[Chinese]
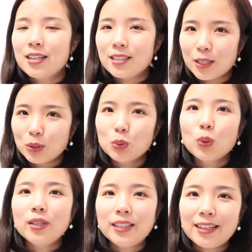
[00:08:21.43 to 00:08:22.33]
人
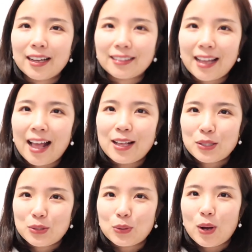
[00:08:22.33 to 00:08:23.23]
多力量大，
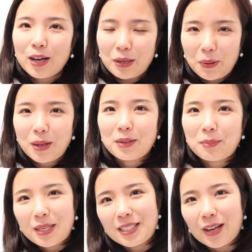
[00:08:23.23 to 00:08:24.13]
就很快的
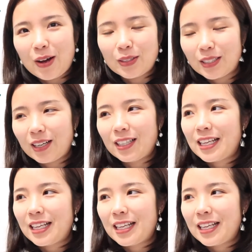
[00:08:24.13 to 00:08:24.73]
被消耗掉了，